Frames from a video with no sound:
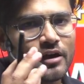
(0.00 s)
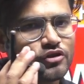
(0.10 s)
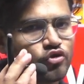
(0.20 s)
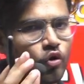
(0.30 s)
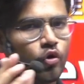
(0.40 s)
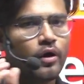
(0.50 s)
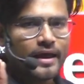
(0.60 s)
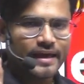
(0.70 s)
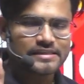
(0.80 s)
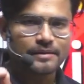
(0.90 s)
जो
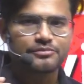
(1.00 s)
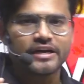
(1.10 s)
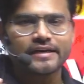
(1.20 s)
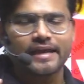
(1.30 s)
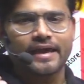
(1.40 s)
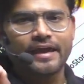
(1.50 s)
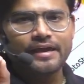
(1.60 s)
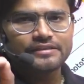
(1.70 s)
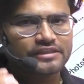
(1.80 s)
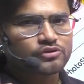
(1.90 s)
एक सब्जेक्ट है
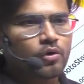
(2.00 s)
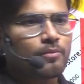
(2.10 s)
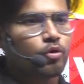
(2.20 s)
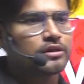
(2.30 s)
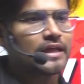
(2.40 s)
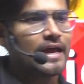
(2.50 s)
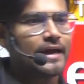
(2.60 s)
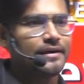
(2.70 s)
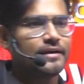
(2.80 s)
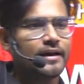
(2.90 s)
जिसको हम बोलते हैं
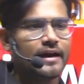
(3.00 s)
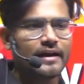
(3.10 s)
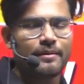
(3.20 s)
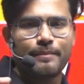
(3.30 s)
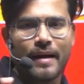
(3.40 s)
इंटरनेट एंड वेब